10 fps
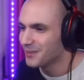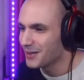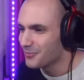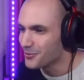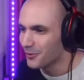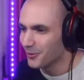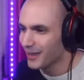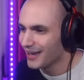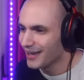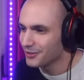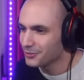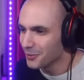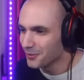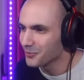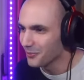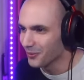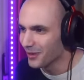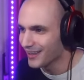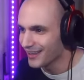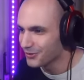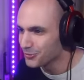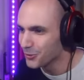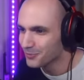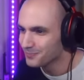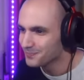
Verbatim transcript: Ribo, quello là è tuo. Quello là è tuo.